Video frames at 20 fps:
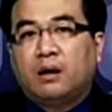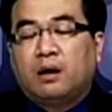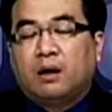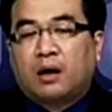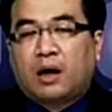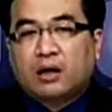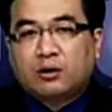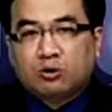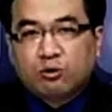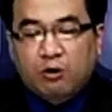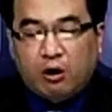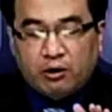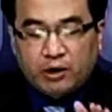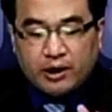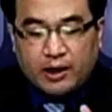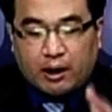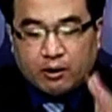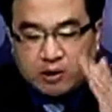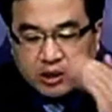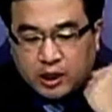卡叔讲你
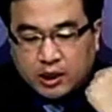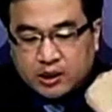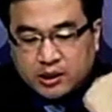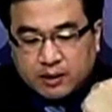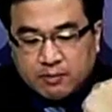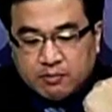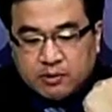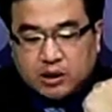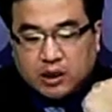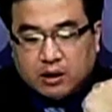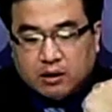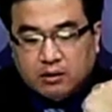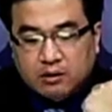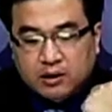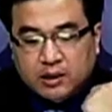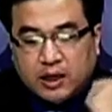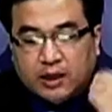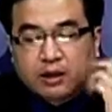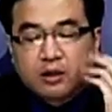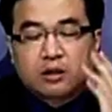有这个心情，
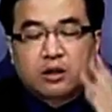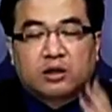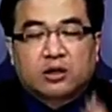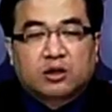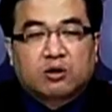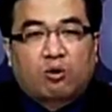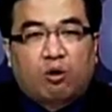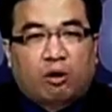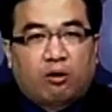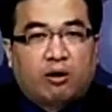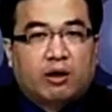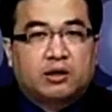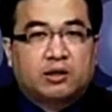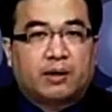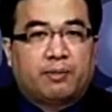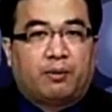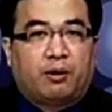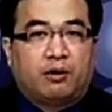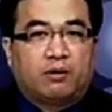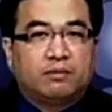请你认真看我的
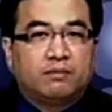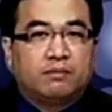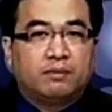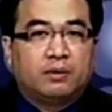节目。